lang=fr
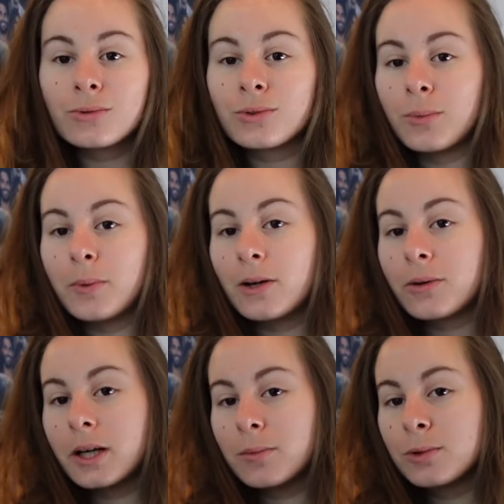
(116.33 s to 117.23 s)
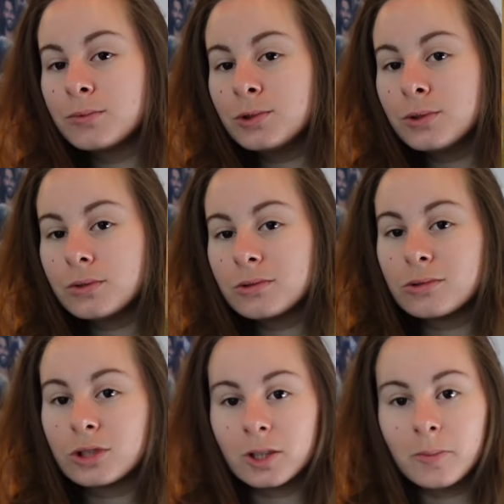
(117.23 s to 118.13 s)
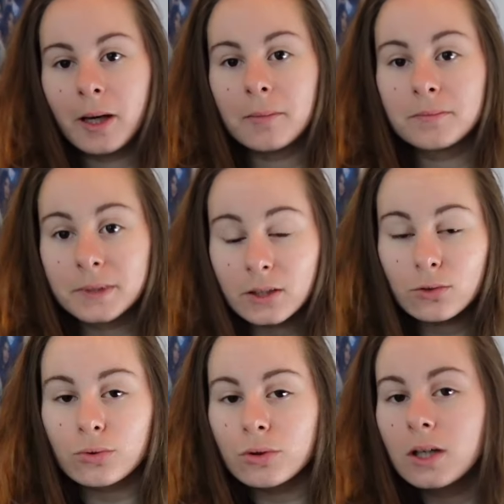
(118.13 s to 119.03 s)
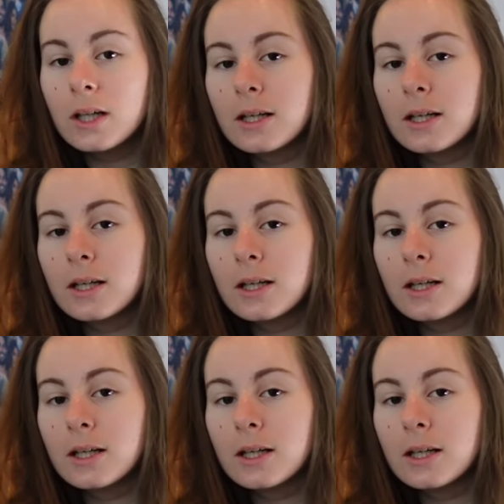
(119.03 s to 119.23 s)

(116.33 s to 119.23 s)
Je vous en reparlerai un peu mieux, euh, j'espère, bientôt.